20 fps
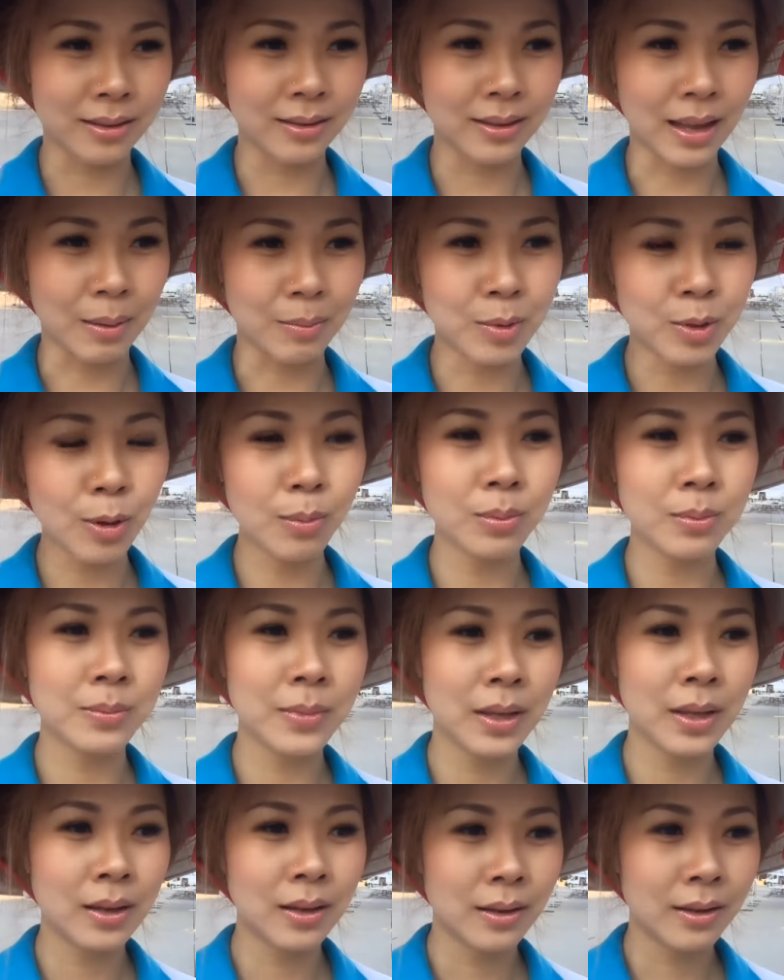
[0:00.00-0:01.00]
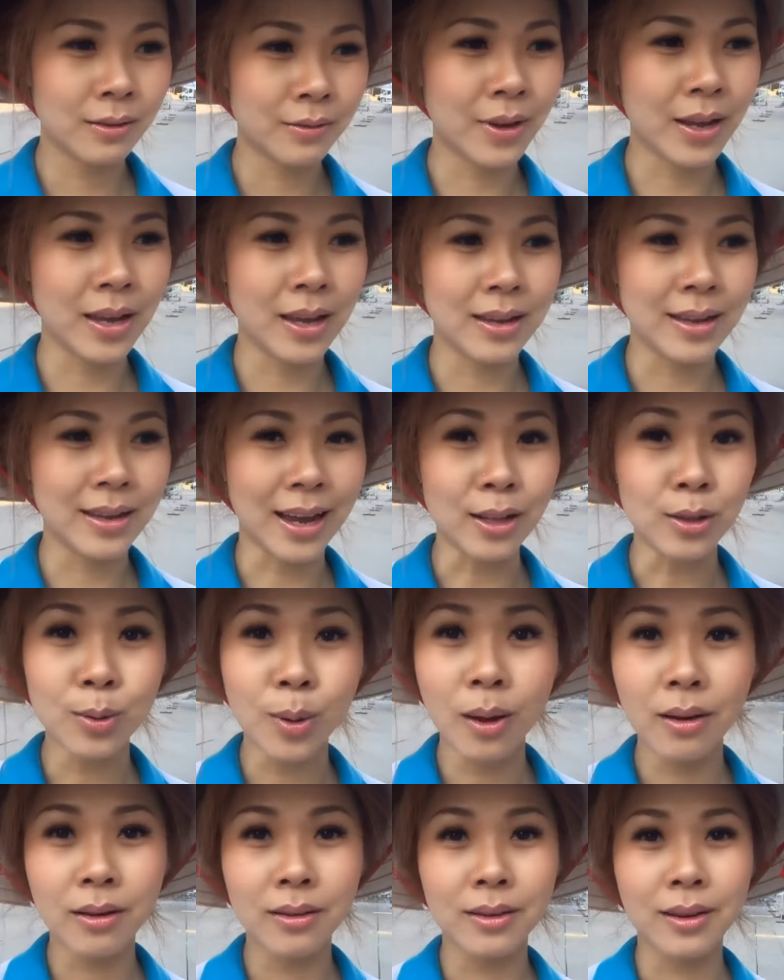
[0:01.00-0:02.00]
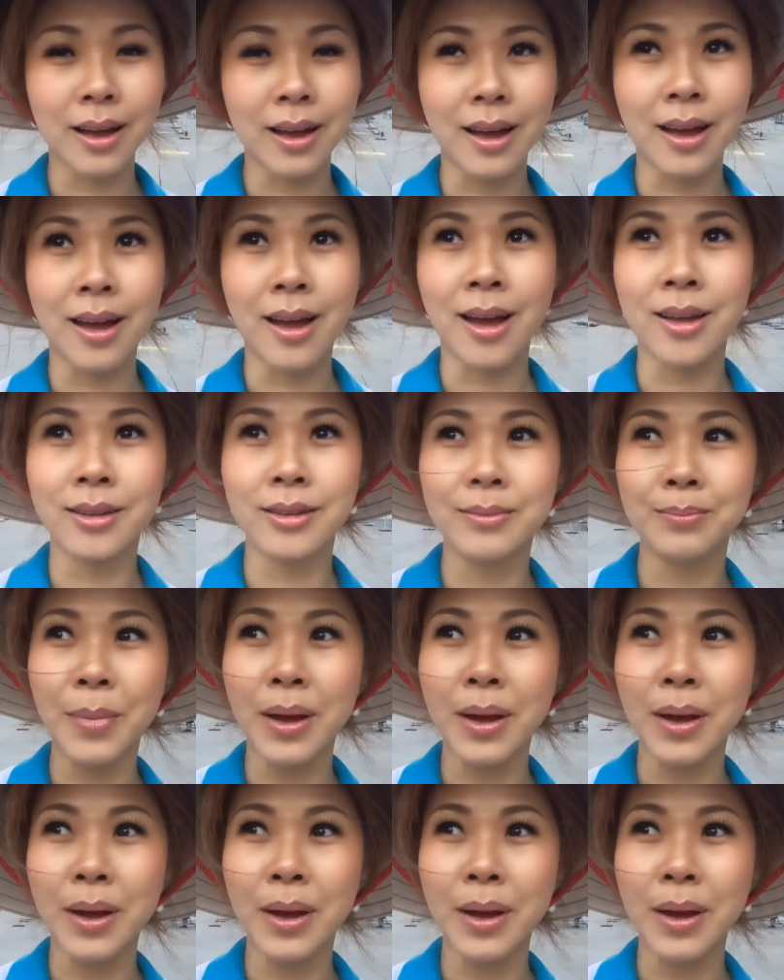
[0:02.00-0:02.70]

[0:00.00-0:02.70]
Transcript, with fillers: cảm xúc vì cả tuần à,